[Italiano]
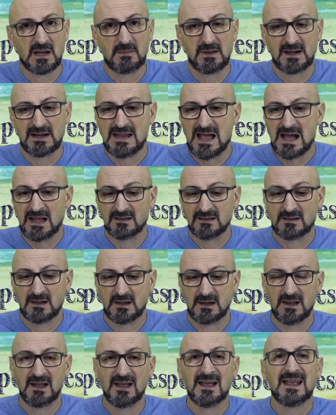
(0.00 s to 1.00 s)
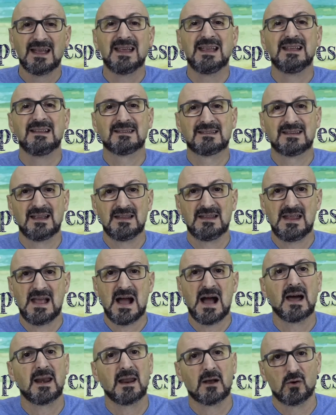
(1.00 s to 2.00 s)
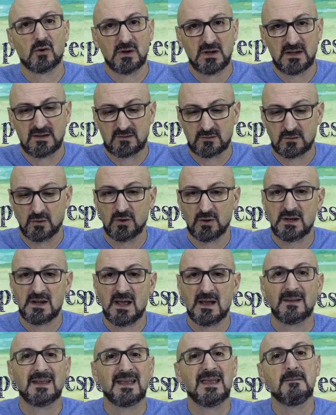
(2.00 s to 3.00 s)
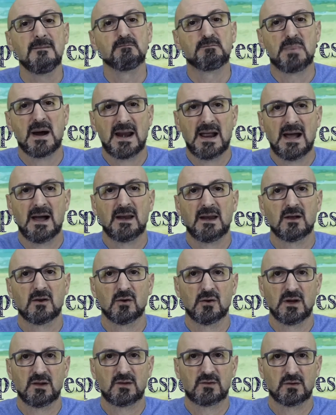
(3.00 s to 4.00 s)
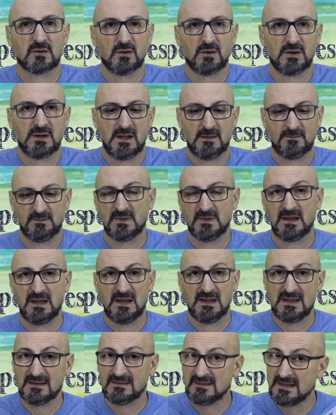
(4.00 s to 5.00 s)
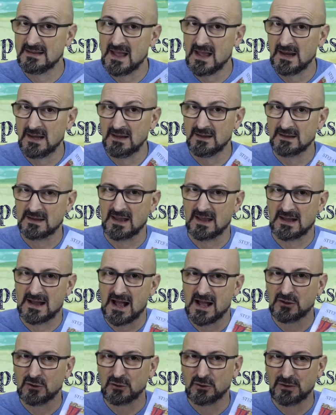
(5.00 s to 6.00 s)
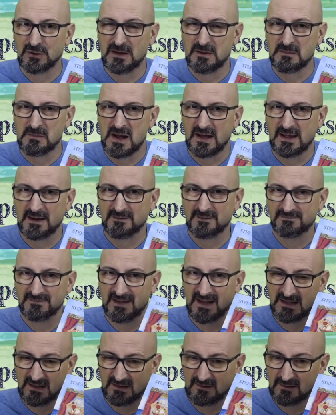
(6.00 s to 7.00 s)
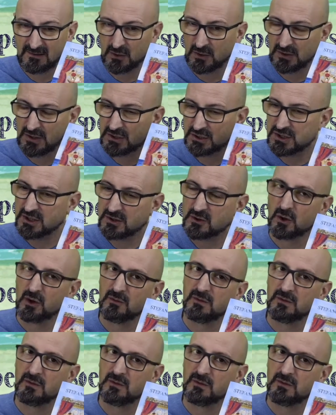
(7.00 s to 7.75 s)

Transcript: per gli altri, insegnare con le storie, imparare con le storie. I desideri che cadono nel mare. Edizioni Circolo